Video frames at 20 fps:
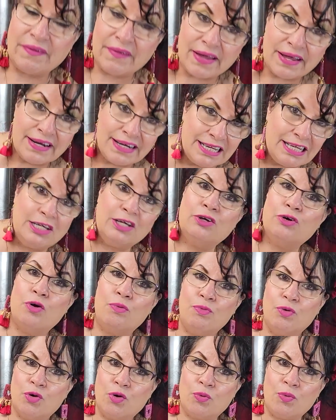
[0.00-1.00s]
va a dar y
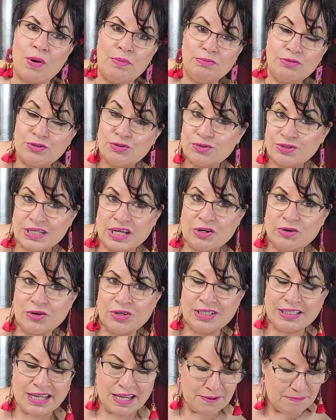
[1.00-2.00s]
cómo lo vamos a usar
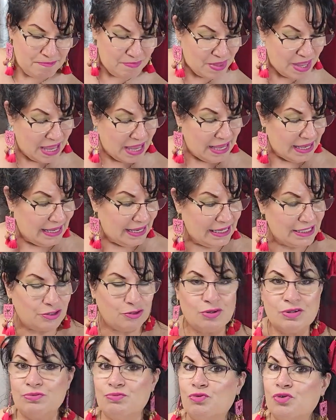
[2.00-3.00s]
ahorita.
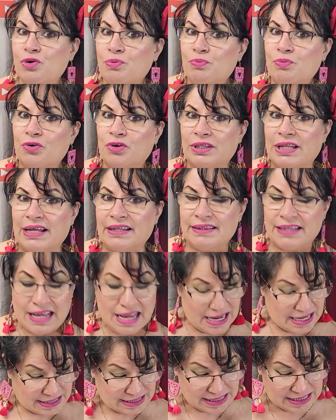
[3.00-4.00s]
Esto es muy importante,
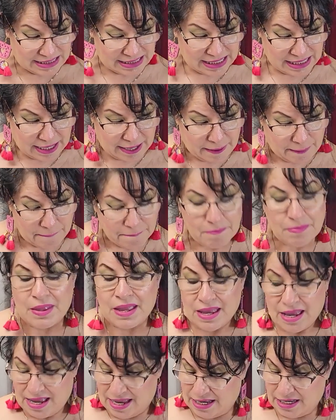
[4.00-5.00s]
así es de que
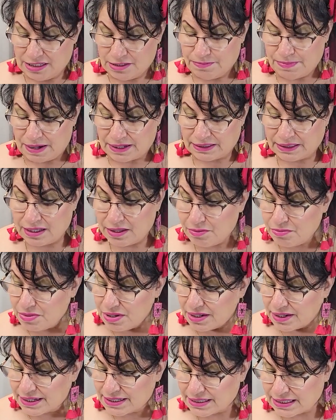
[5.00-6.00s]
es parte de
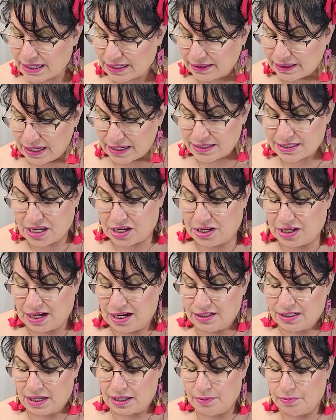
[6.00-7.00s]
mi receta
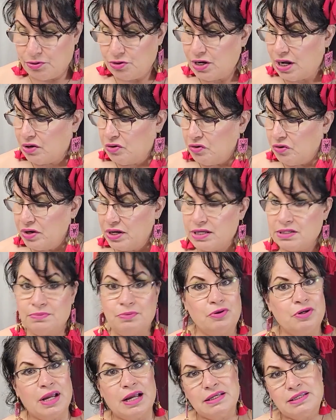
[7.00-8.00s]
secreta, que pues ya no es,
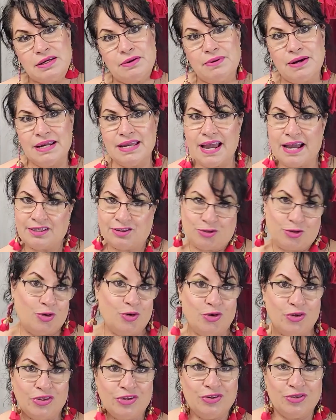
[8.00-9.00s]
porque ahí se va ya
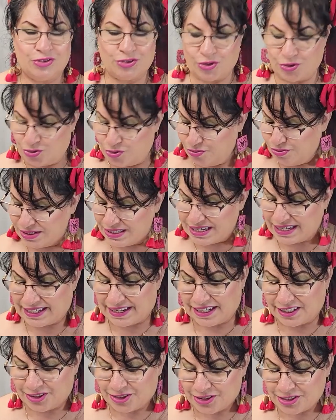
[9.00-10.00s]
todo, todos mis
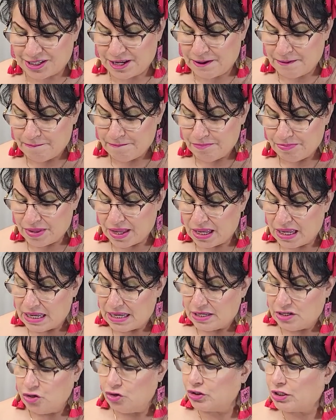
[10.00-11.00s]
secretos.
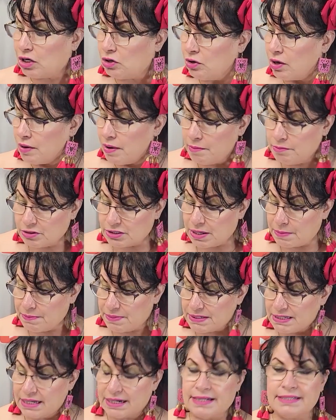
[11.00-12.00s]
Y ahorita lo que vamos a
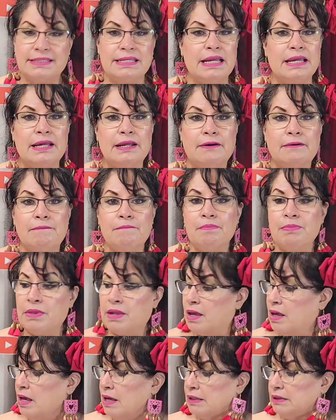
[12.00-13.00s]
empezar a hacer,
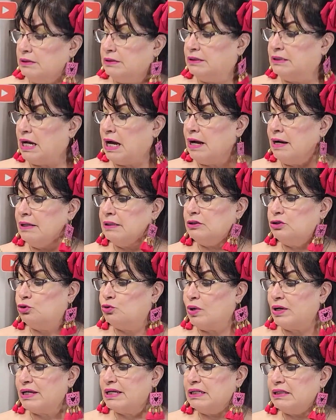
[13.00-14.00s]
ya
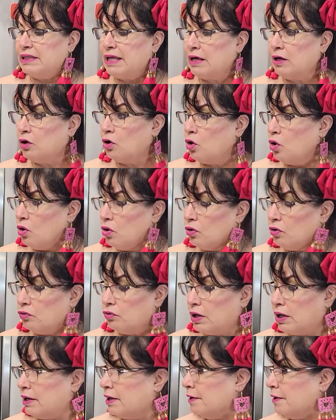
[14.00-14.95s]
yo aquí tengo